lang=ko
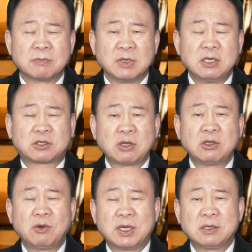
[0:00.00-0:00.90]
이
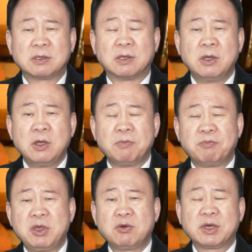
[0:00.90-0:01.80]
선교회는
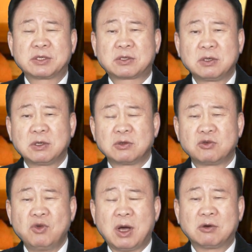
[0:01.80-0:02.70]
미국에서
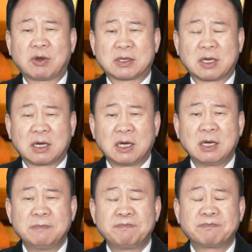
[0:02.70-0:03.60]
유학을 왔다가